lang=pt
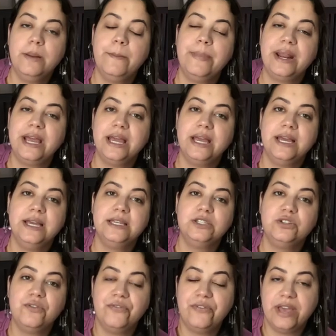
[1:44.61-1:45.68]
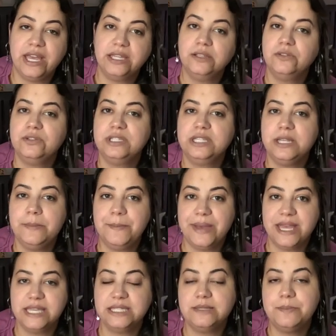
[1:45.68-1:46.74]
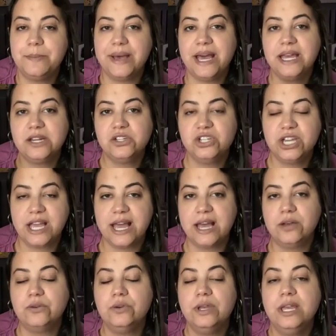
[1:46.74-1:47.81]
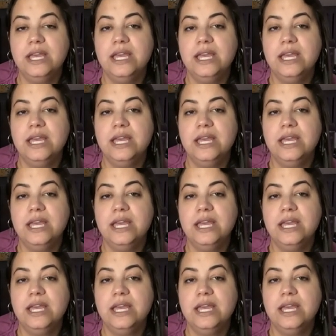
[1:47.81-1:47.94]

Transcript: para essa oferta do City Pass para Chicago